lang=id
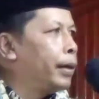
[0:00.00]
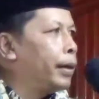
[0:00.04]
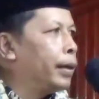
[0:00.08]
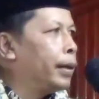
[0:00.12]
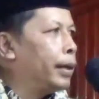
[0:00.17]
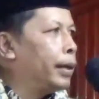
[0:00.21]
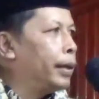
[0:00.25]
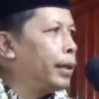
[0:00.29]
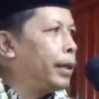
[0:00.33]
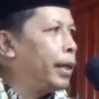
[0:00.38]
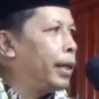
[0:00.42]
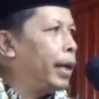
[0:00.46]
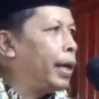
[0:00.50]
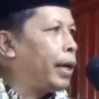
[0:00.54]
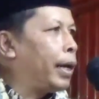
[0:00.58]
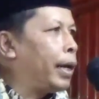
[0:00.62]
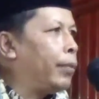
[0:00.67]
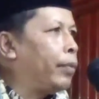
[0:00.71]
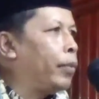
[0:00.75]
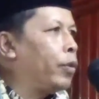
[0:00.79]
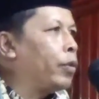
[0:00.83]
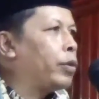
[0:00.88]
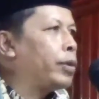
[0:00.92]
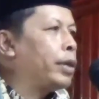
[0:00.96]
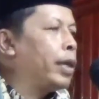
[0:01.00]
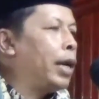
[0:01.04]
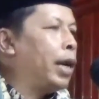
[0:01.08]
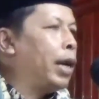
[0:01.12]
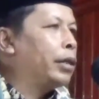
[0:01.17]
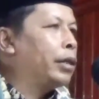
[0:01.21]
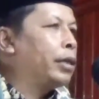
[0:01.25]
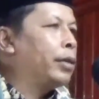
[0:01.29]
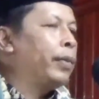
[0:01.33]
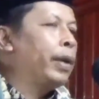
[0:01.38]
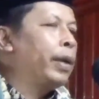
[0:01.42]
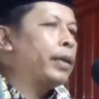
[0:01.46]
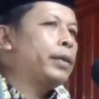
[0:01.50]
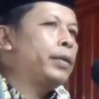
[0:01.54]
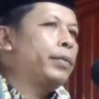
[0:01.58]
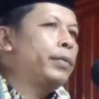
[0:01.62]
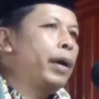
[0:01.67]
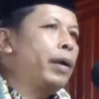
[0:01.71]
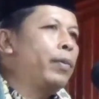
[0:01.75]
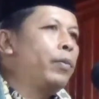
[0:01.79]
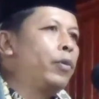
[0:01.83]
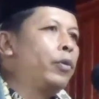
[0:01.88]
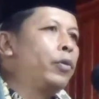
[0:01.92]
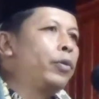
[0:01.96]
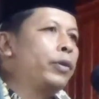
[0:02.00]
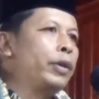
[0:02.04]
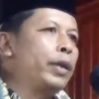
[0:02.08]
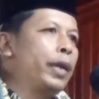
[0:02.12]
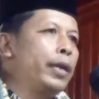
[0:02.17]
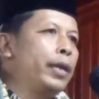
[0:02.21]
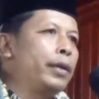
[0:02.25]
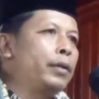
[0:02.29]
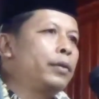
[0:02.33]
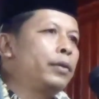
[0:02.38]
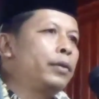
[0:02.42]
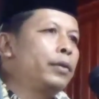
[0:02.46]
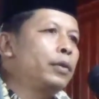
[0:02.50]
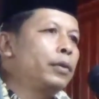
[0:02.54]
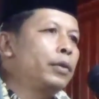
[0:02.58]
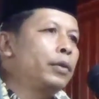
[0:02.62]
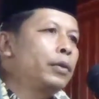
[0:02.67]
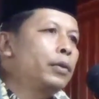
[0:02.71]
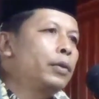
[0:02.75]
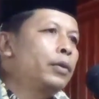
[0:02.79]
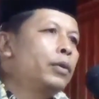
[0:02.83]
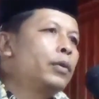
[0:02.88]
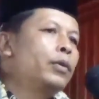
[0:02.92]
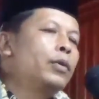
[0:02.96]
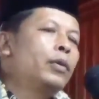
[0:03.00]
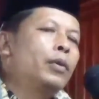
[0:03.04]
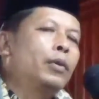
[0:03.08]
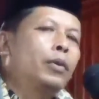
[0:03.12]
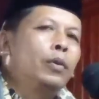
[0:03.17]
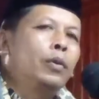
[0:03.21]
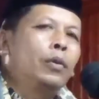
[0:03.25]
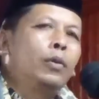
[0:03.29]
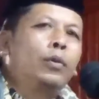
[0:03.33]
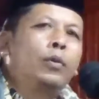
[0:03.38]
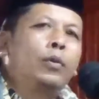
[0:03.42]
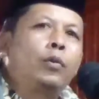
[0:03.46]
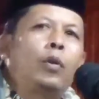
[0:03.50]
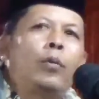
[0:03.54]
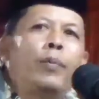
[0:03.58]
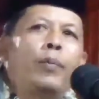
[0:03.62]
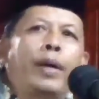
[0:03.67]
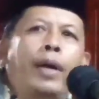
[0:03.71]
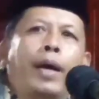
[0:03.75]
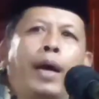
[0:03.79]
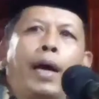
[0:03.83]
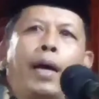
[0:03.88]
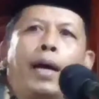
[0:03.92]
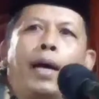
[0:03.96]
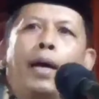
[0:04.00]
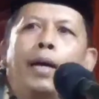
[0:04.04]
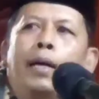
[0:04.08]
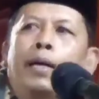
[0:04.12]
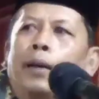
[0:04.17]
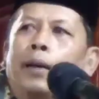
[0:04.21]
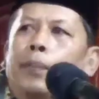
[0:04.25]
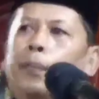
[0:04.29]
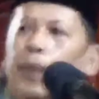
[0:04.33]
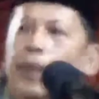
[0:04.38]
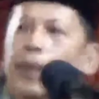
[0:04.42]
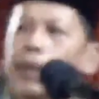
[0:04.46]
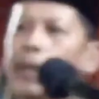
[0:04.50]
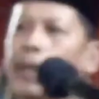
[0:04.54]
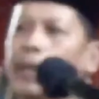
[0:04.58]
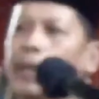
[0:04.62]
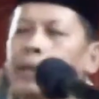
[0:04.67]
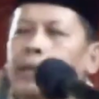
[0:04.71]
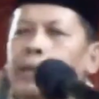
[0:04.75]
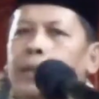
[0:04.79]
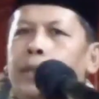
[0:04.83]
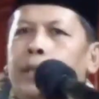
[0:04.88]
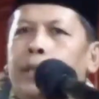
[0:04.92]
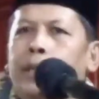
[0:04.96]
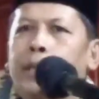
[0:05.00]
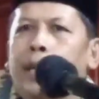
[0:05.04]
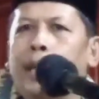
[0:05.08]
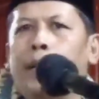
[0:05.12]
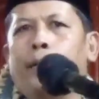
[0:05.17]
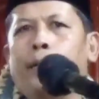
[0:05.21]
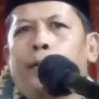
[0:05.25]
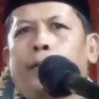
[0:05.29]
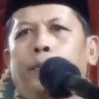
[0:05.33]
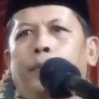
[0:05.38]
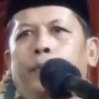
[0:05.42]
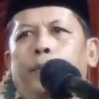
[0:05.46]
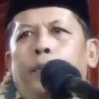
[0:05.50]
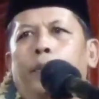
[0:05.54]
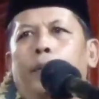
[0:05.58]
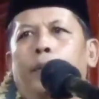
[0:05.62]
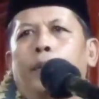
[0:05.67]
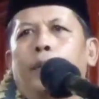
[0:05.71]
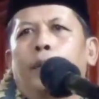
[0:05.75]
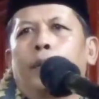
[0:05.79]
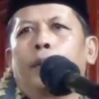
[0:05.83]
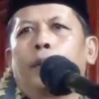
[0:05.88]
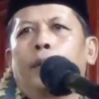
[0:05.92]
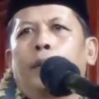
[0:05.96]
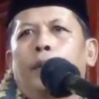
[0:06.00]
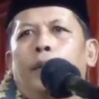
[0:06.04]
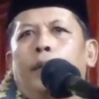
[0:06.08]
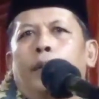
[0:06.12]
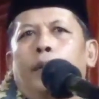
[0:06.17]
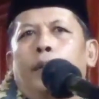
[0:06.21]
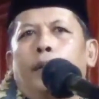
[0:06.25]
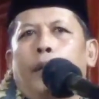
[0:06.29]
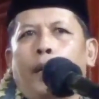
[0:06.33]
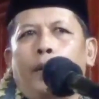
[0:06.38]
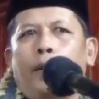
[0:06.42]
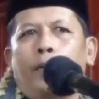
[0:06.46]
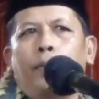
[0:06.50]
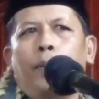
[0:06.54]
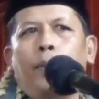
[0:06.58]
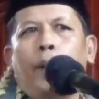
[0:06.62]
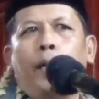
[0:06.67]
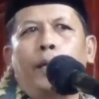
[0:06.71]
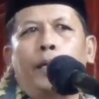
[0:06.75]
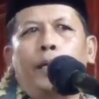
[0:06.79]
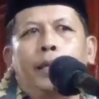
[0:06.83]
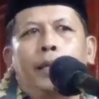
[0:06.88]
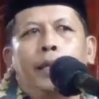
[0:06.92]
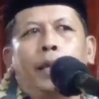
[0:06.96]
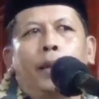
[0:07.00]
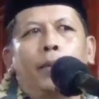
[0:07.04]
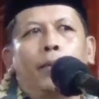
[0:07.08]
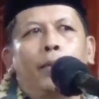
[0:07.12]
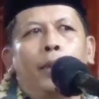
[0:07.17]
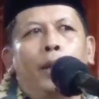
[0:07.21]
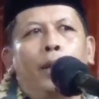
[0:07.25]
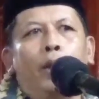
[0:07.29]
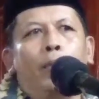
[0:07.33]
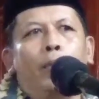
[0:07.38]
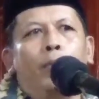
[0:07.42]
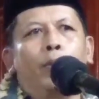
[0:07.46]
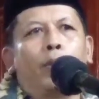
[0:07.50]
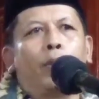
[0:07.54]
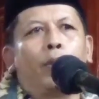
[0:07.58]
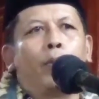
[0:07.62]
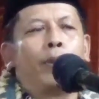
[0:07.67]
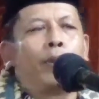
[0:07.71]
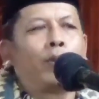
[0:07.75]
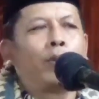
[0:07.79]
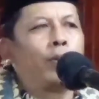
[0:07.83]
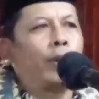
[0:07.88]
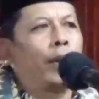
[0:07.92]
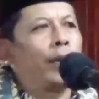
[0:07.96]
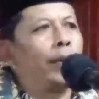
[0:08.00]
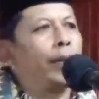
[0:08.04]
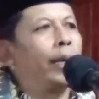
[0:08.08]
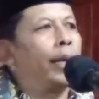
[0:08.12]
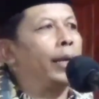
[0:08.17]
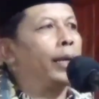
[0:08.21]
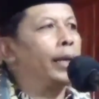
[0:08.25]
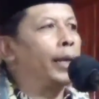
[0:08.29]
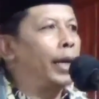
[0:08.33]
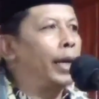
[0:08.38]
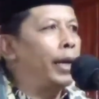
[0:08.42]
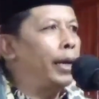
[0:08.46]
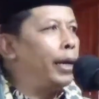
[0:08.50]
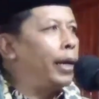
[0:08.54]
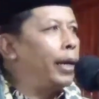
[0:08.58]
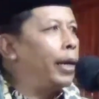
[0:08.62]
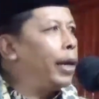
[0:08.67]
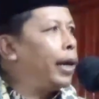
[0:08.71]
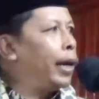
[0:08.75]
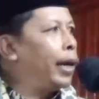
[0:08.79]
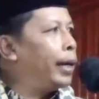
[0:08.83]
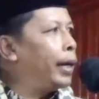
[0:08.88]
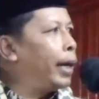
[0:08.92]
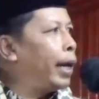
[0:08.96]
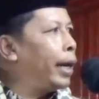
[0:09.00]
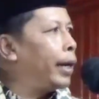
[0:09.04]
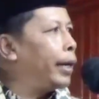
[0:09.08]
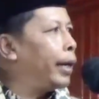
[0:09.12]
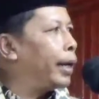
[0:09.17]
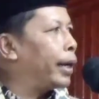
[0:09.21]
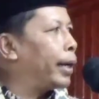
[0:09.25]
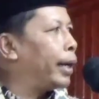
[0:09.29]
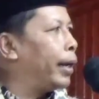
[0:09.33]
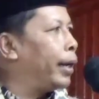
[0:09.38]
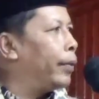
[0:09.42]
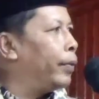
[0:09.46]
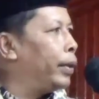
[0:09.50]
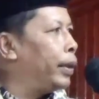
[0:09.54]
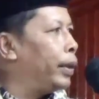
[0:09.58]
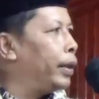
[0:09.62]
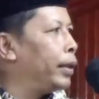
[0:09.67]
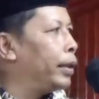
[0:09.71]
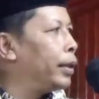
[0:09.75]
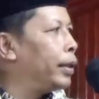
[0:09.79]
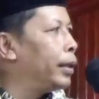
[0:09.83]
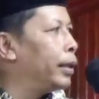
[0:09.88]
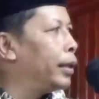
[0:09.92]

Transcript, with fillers: kita akan berusaha semaksimal mungkin untuk mengarah kepada yang demikian dan bagi yang belum rumah-rumah tangga, anak-anak kami,